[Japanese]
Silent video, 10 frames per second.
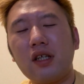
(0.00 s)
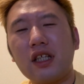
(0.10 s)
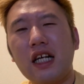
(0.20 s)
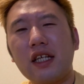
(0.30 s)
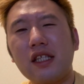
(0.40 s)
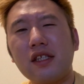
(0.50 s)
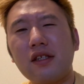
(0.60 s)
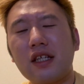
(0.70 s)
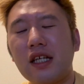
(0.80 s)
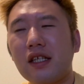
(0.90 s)
解
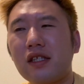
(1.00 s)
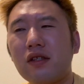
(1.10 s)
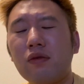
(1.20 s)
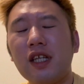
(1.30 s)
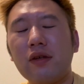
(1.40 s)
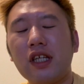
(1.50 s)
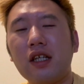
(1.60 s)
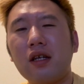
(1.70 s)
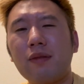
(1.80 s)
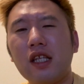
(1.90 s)
決解決とまではい
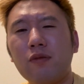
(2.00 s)
かないまで